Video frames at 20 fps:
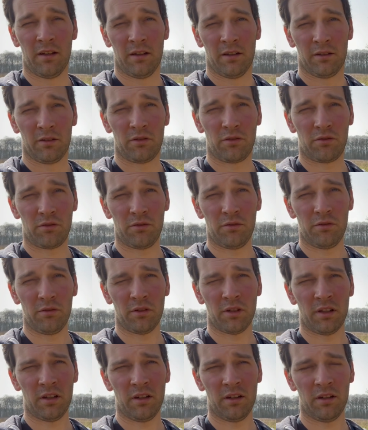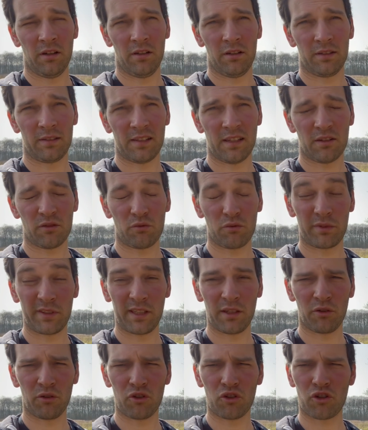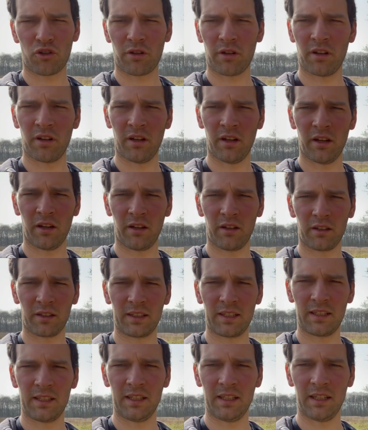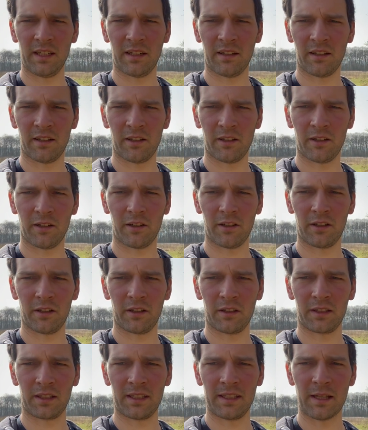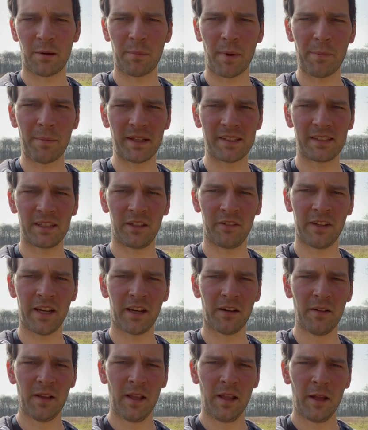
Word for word: sur 5 euh, ou 6 ruches euh, qui, euh, qui n'a pas passé l'hiver.